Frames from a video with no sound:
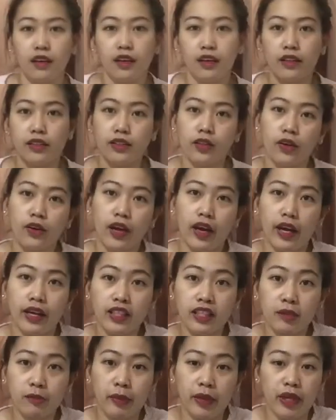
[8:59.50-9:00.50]
So
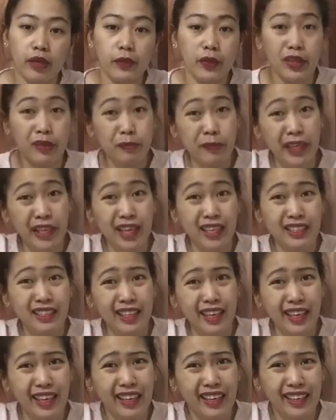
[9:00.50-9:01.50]
guys, bear with me
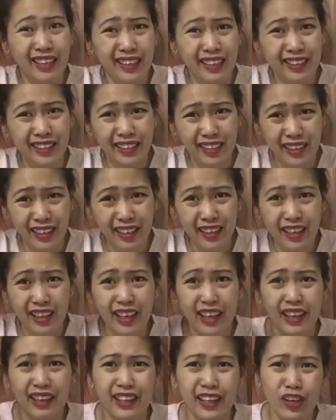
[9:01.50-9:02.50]
kasi
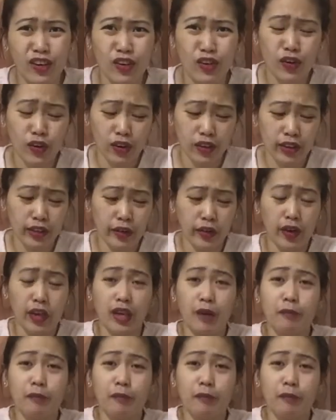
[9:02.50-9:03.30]
hindi ko hindi ko alam